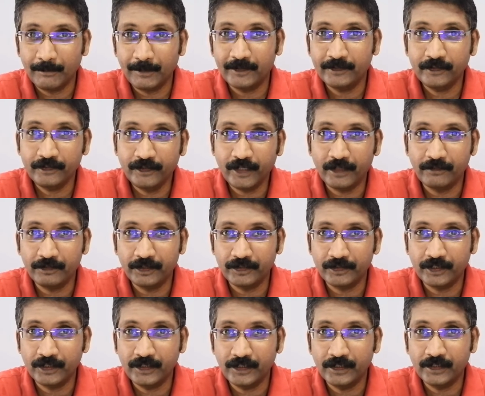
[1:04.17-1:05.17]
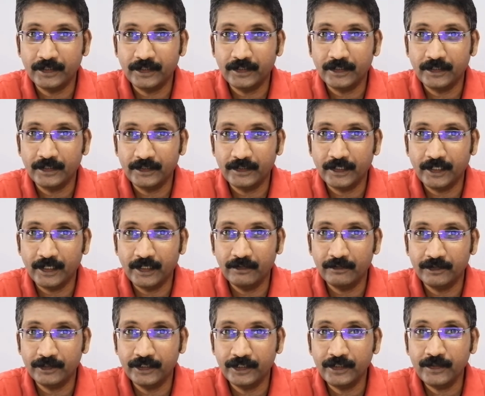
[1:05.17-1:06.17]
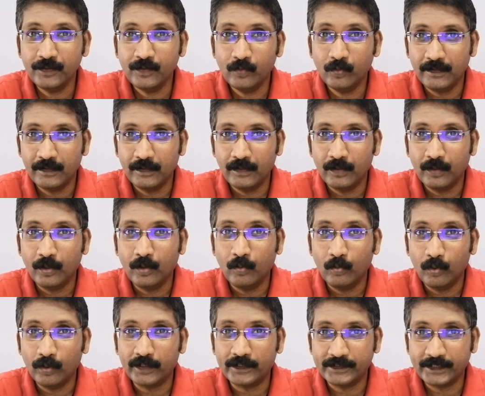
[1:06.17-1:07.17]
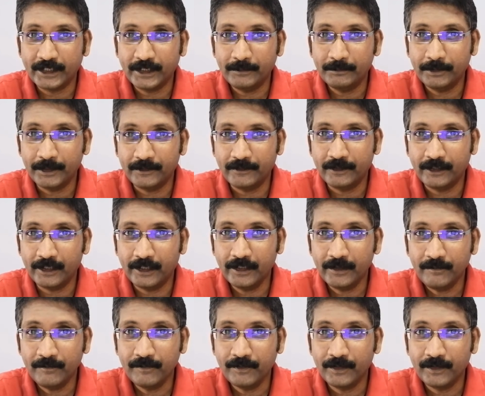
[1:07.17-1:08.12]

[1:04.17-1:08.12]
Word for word: மெசேஜ் டைவர்ஷன் இதெல்லாம் வந்து உங்கள் திறன்பேசியில்